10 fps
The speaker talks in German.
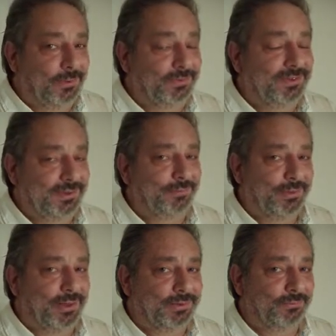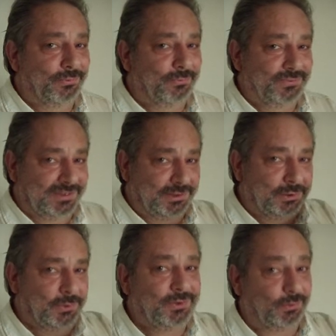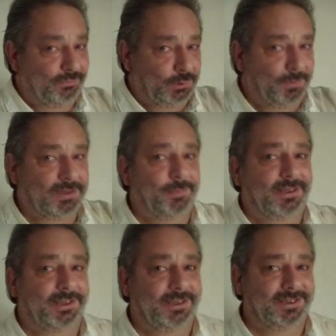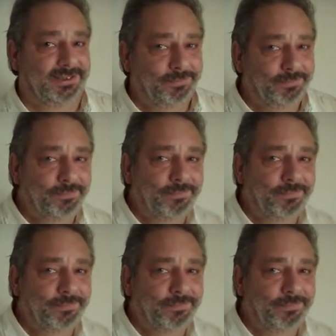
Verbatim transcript: und TV 58. Tschüss und viel Spaß bei der Hitze.